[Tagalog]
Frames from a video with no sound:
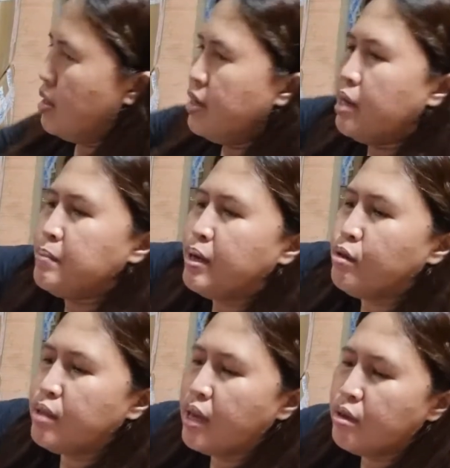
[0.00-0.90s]
Ayan,
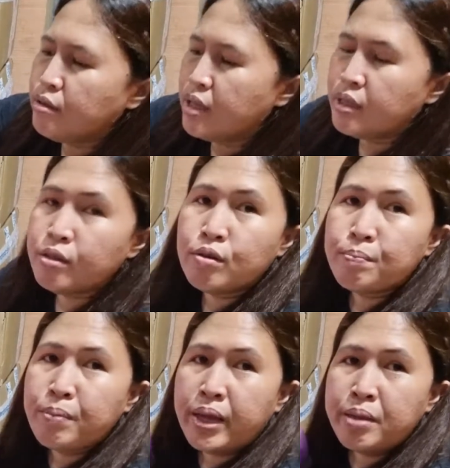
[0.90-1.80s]
meron tayong
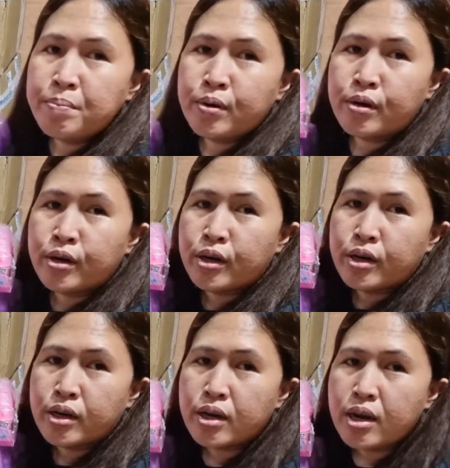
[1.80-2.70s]
tatlong flavor.
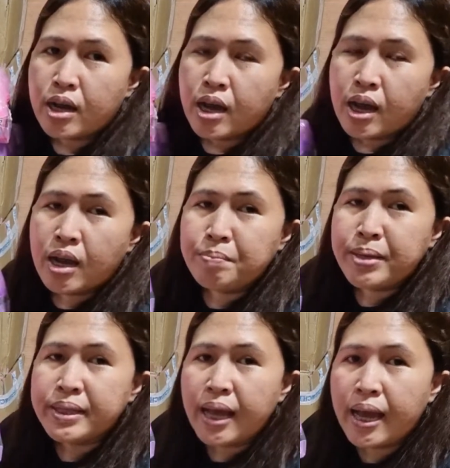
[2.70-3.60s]
Ang
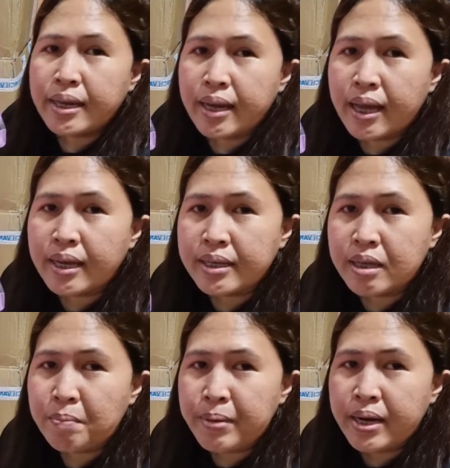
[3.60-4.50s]
bentahan ng
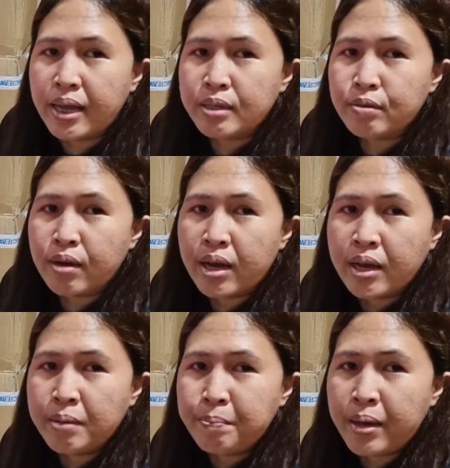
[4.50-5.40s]
isang peraso
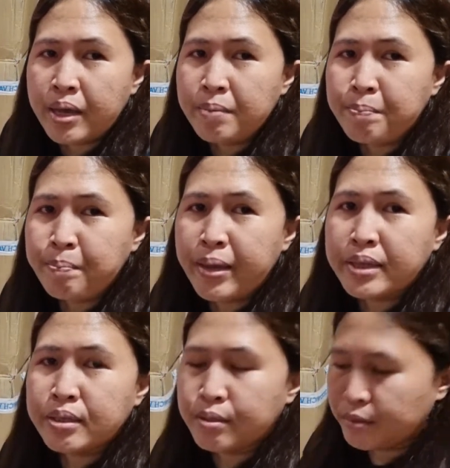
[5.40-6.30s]
ay 5
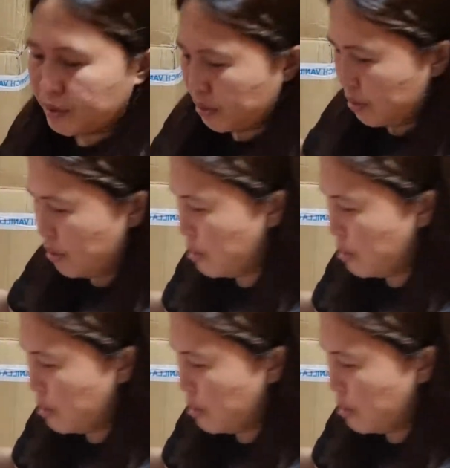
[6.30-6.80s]
pesos.